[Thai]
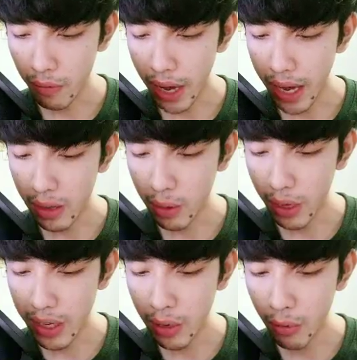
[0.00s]
เวทตั
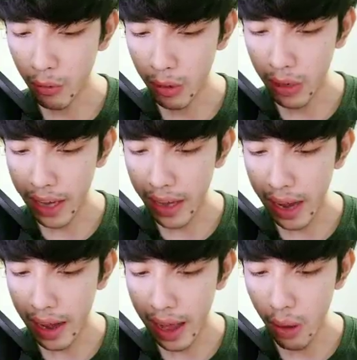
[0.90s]
วที่อยู่ใก
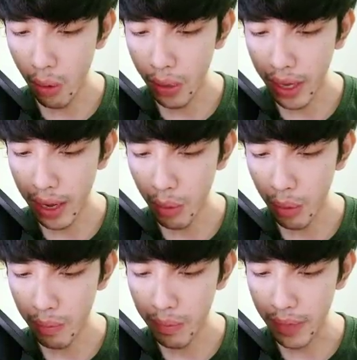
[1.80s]
ล้ๆเรานะครับผ
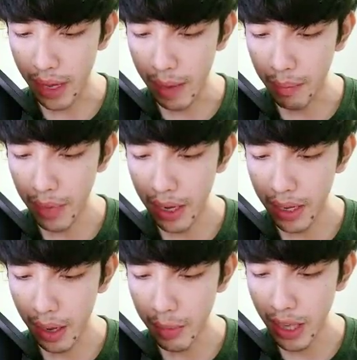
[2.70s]
มเอมิ
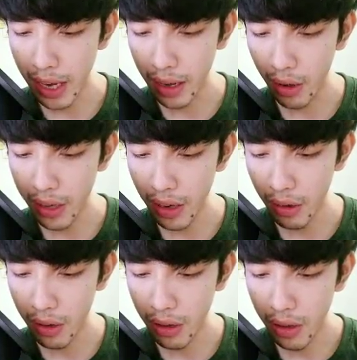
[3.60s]
ลี่ไม่ใช่รอเรียว